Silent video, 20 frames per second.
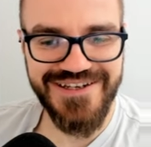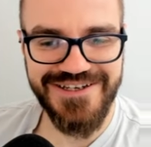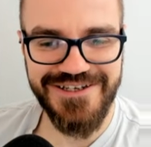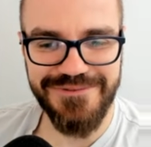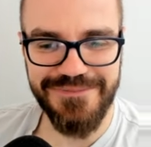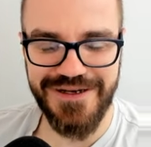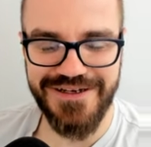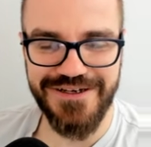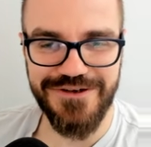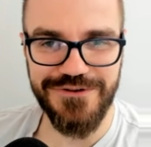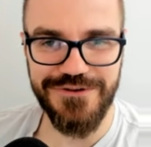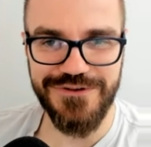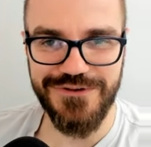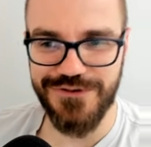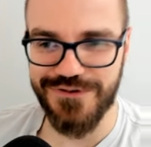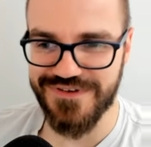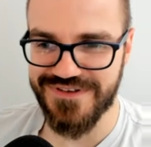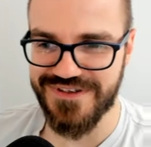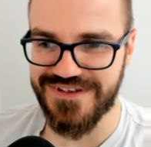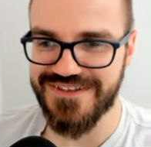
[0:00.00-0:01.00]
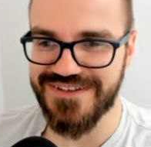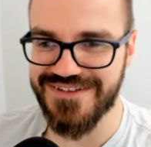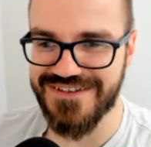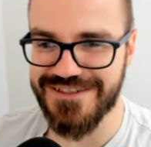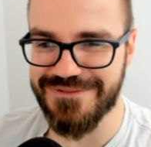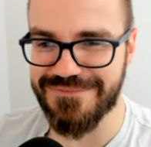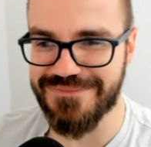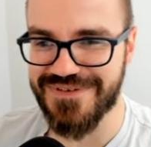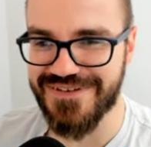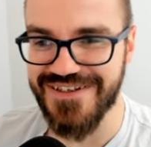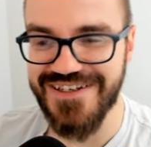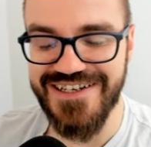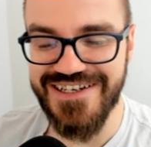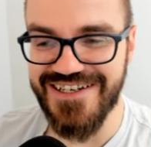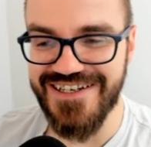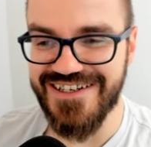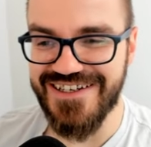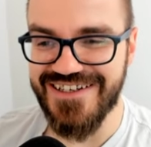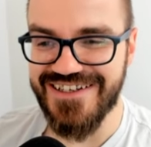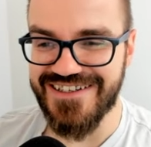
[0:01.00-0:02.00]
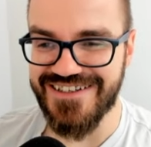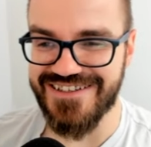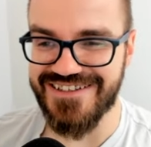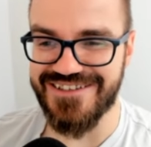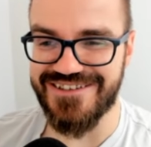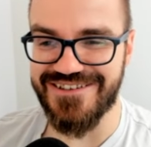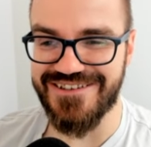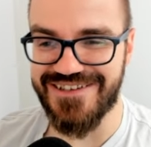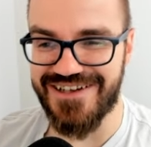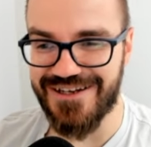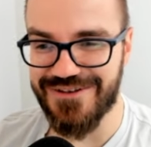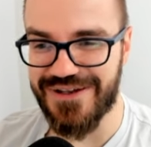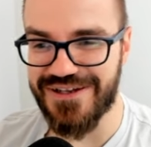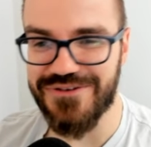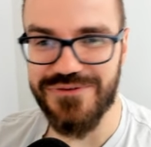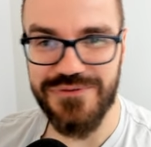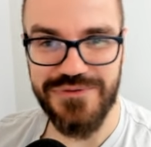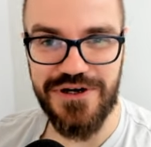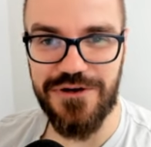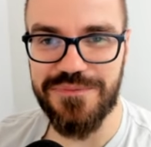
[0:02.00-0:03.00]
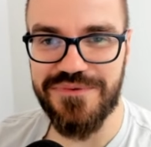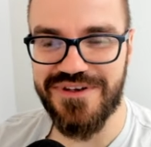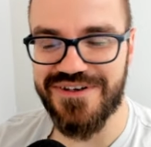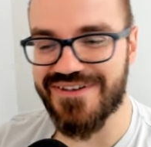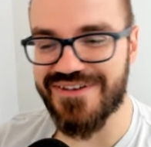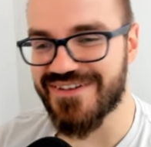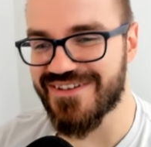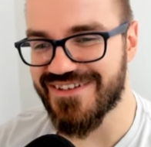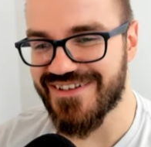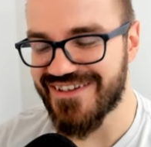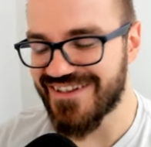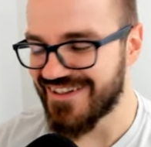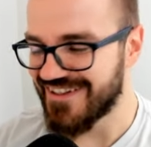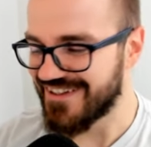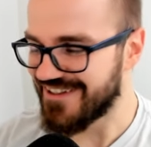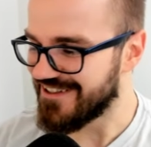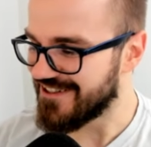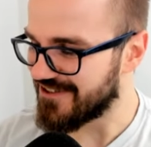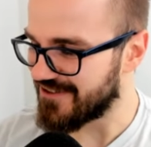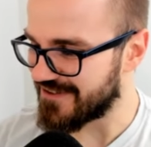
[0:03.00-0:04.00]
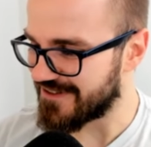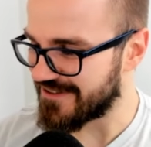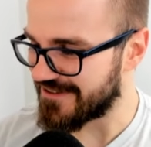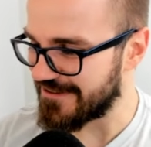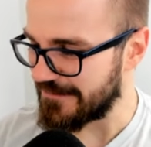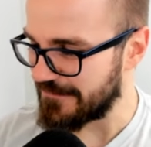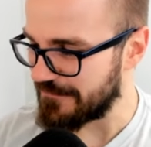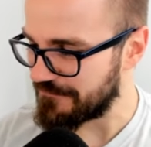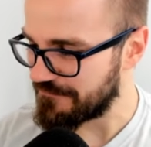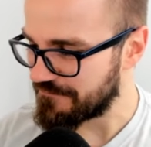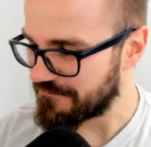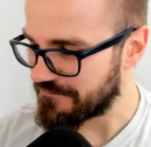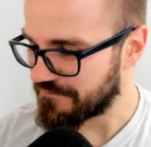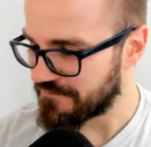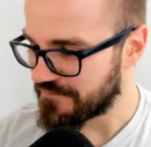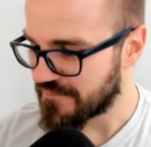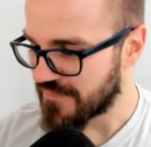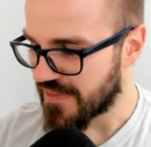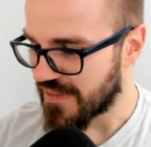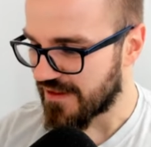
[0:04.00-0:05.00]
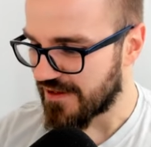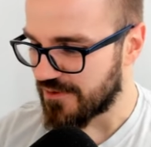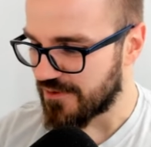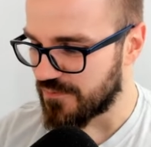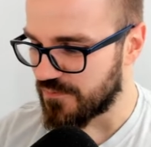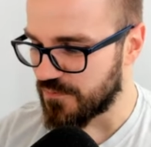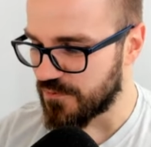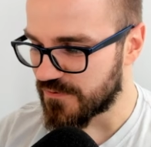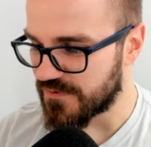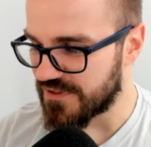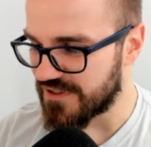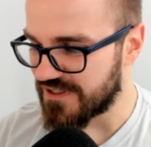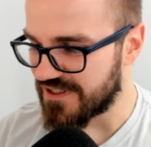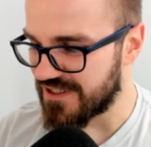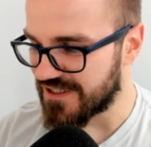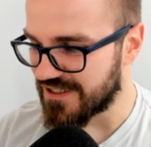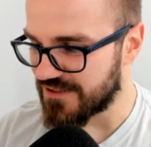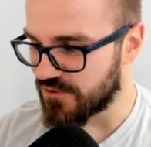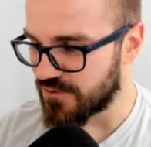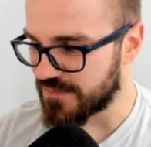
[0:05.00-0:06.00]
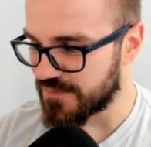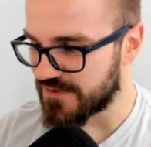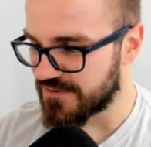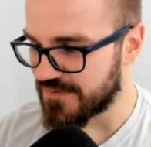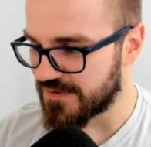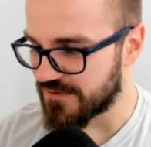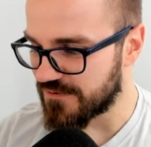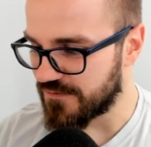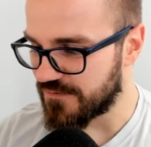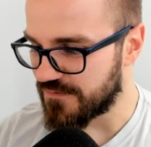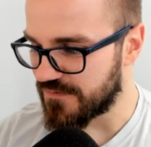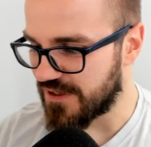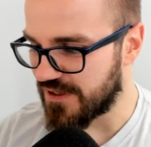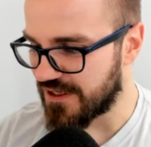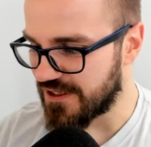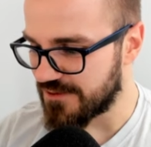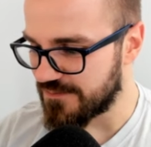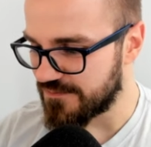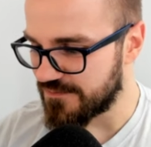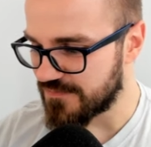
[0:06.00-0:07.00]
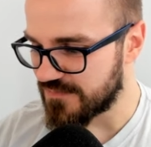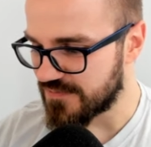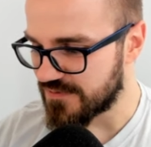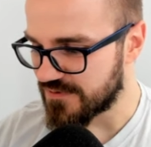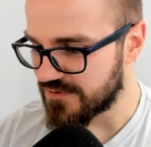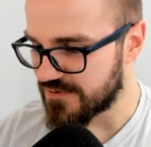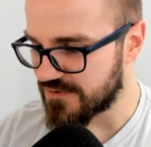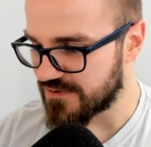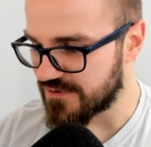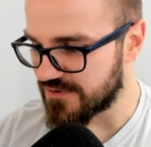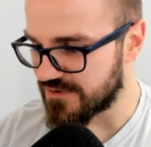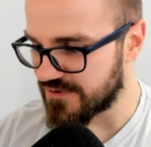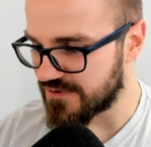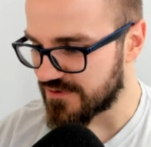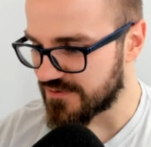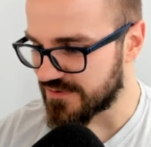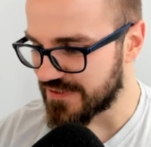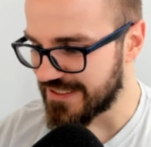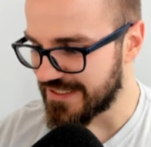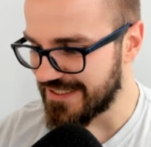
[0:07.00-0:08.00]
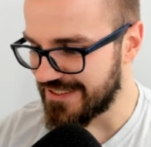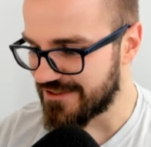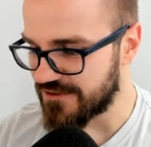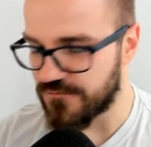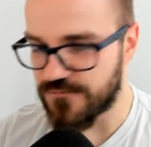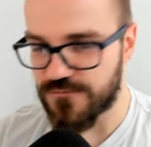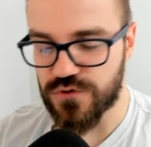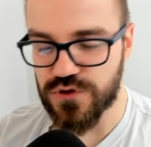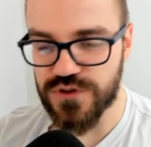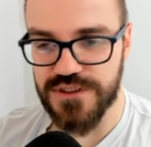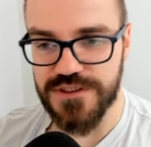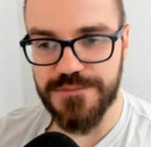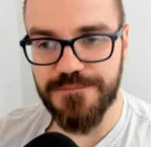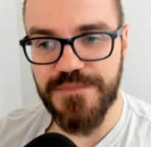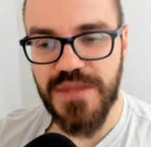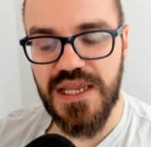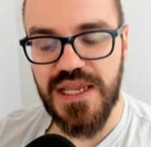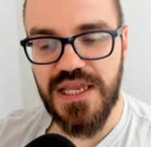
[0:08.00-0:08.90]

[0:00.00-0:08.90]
ich mache ja auch noch ein Consulting nebenbei, äh, also eigentlich so hauptsächlich. Und da muss ich hier gerade noch ein bisschen was offen haben, äh, nicht wundern.